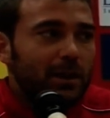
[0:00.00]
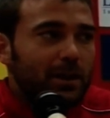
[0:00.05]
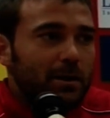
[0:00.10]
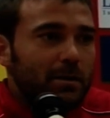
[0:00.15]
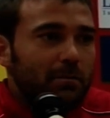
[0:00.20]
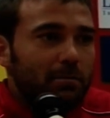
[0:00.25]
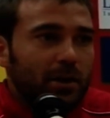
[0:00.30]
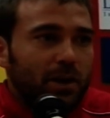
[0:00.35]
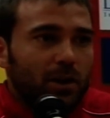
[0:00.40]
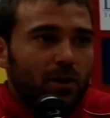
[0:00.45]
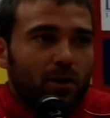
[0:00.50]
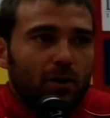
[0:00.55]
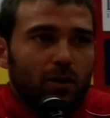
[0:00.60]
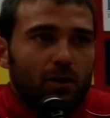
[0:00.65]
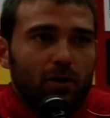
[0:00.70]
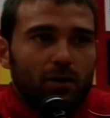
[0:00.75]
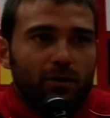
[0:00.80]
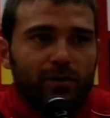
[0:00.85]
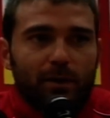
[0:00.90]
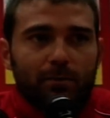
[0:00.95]

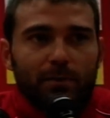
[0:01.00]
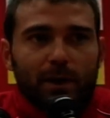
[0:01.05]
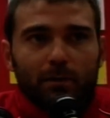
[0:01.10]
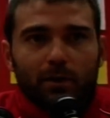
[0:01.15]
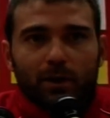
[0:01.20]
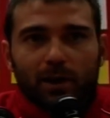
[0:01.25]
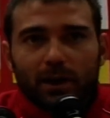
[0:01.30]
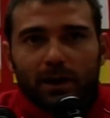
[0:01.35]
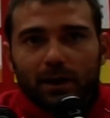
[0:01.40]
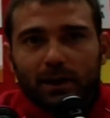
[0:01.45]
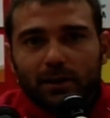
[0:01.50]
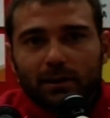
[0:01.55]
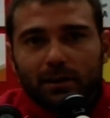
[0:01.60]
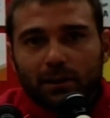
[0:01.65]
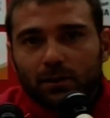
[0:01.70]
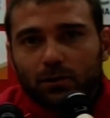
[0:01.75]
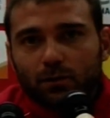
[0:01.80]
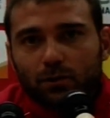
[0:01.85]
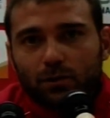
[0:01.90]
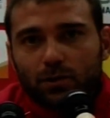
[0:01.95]
Però sappiamo che il
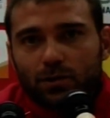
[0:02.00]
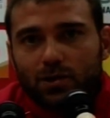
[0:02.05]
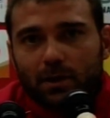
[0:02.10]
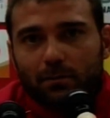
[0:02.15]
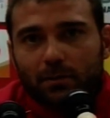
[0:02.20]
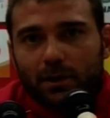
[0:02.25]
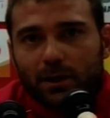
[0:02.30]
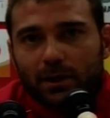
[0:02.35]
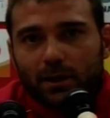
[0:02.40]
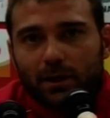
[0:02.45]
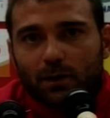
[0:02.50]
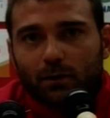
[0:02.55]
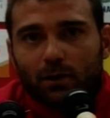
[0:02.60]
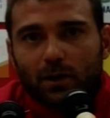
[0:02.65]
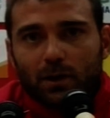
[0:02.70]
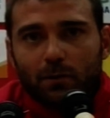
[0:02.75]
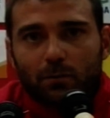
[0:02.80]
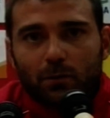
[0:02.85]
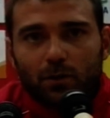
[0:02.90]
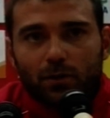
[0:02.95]
31 dicembre in
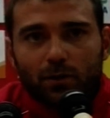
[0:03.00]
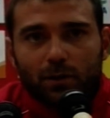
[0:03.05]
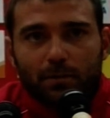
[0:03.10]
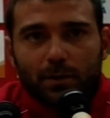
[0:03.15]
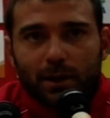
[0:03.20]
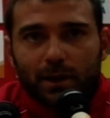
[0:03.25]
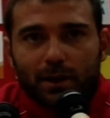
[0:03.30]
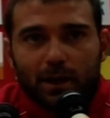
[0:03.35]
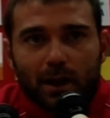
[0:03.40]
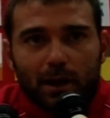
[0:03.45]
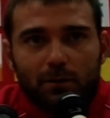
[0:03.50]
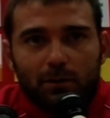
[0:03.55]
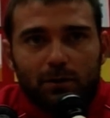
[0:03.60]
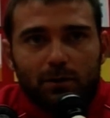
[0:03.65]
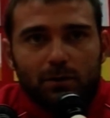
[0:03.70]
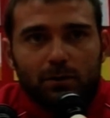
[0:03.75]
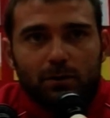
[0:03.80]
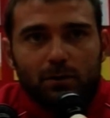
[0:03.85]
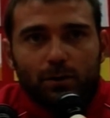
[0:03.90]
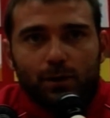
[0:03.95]
qualche modo li prendiamo, no?